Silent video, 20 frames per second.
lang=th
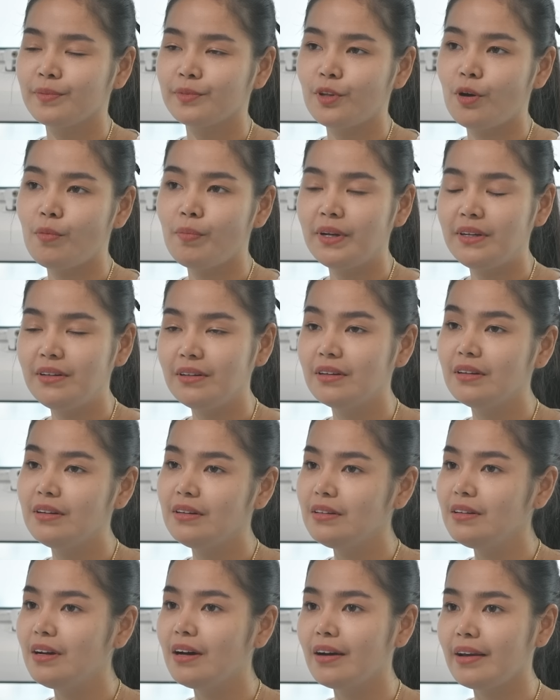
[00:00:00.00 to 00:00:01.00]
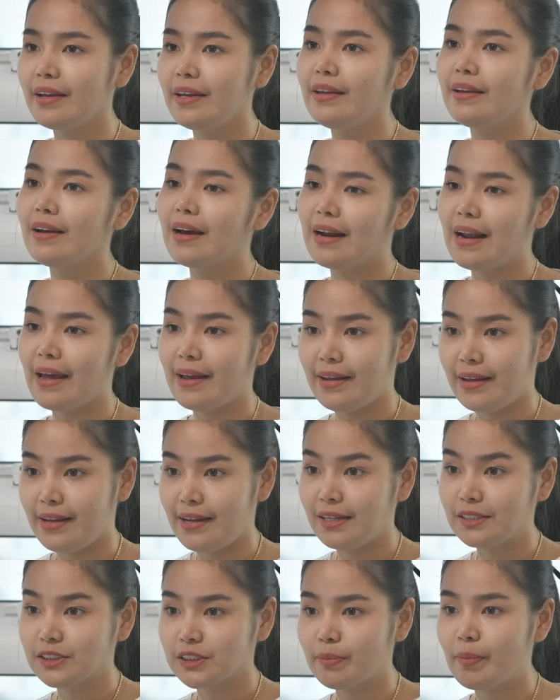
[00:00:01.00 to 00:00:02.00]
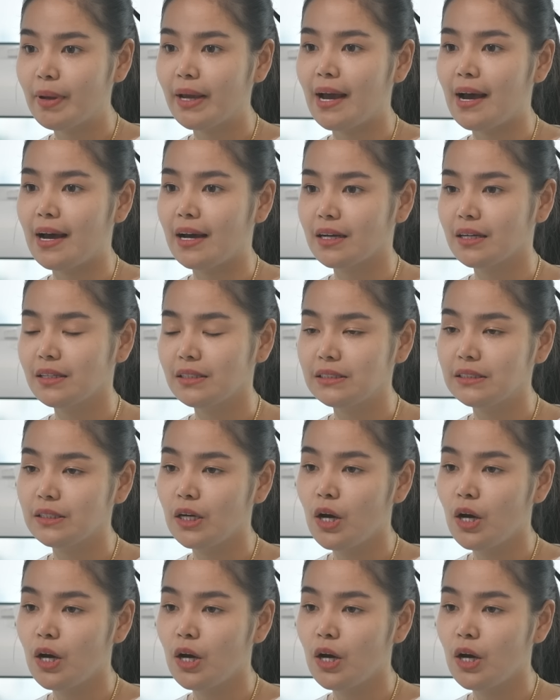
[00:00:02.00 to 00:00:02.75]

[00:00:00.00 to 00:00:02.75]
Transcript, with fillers: ต้องไปเดินเรื่องเองอะไรเองใช่ไหมคะก็คือ